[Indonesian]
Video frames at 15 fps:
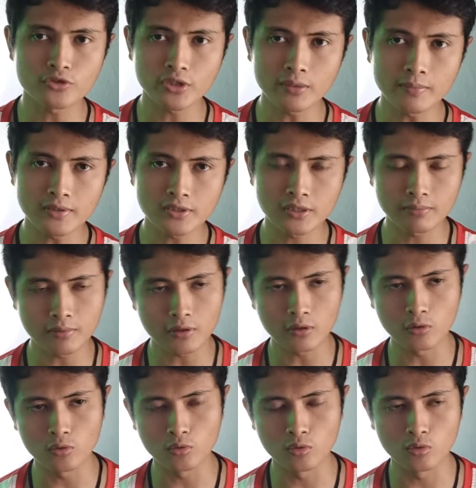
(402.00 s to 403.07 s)
saya masih
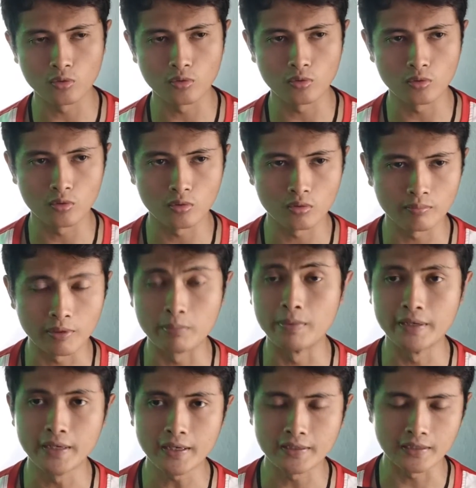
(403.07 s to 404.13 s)
perlu
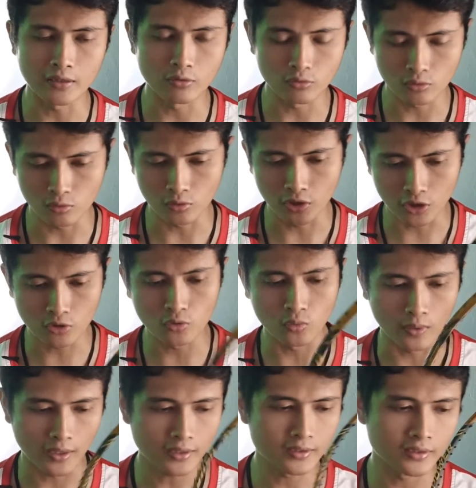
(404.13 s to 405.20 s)
berbenah ya untuk
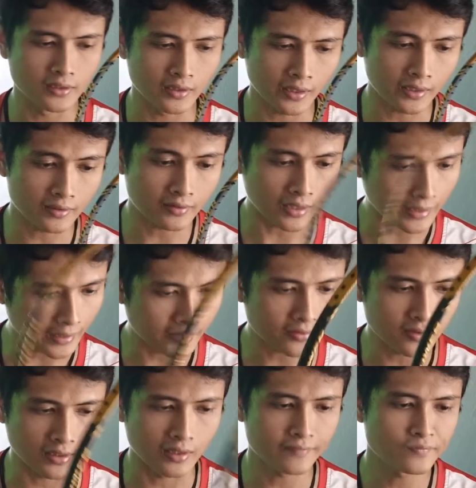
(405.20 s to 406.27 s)
Hikwa di
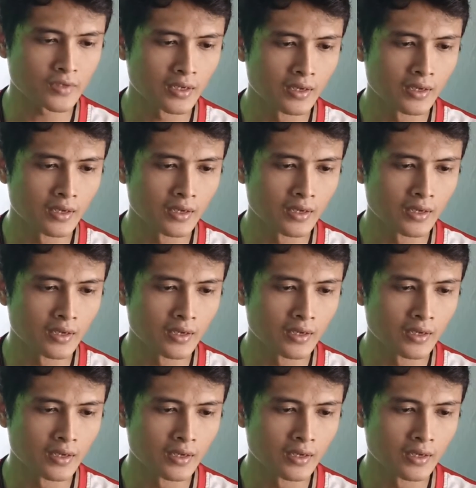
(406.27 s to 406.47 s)
raket-raketnya